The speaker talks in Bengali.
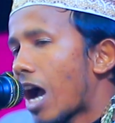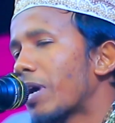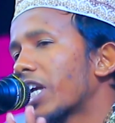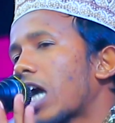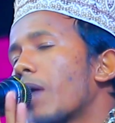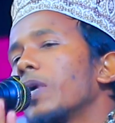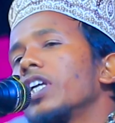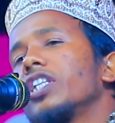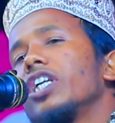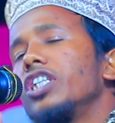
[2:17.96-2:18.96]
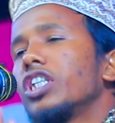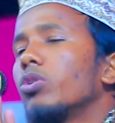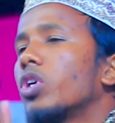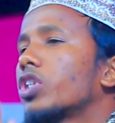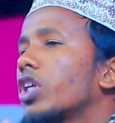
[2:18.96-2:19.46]
আবার কাফেরদের নীতি
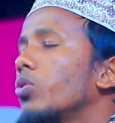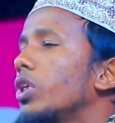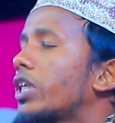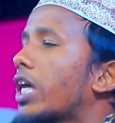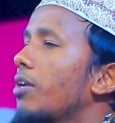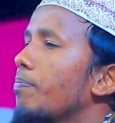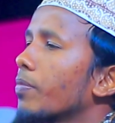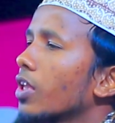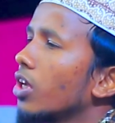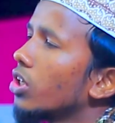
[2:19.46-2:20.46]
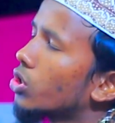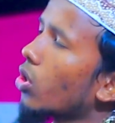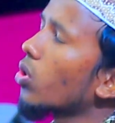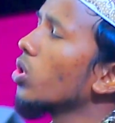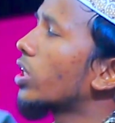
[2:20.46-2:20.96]
হচ্ছে দুইটা
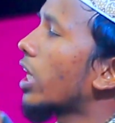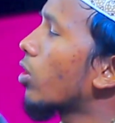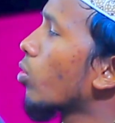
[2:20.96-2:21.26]
যখন তারা